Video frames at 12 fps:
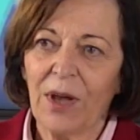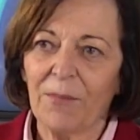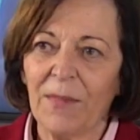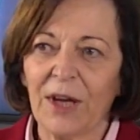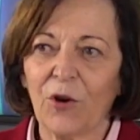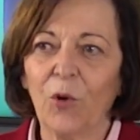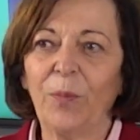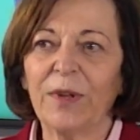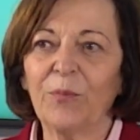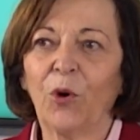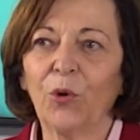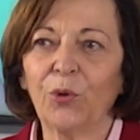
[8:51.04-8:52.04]
mais mm.
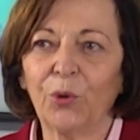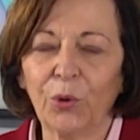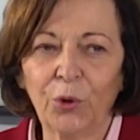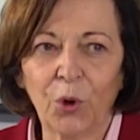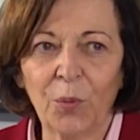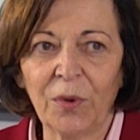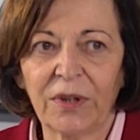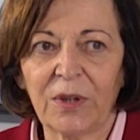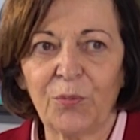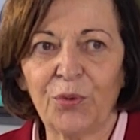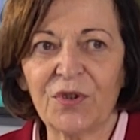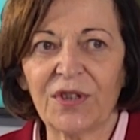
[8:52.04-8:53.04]
complètement autonome,
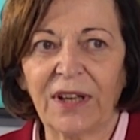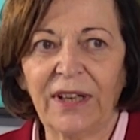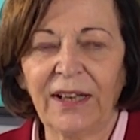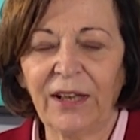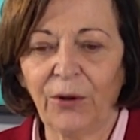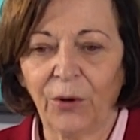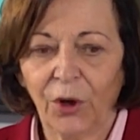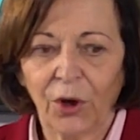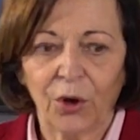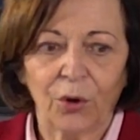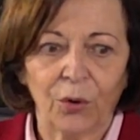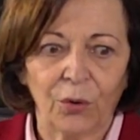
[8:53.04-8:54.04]
qui puisse aller euh,
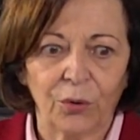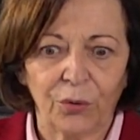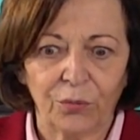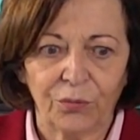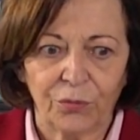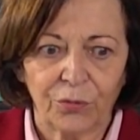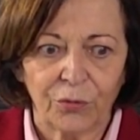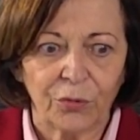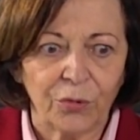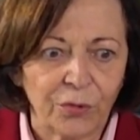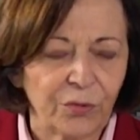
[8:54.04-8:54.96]
euh, tout seul